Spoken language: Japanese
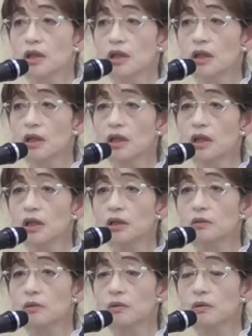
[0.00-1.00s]

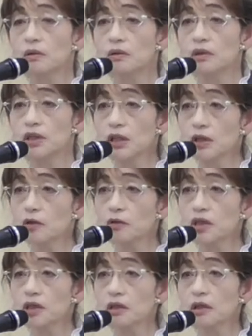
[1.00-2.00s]
えーと、積
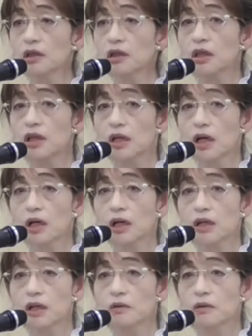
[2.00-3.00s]
極的に描
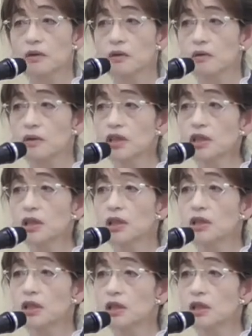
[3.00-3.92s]
かれるように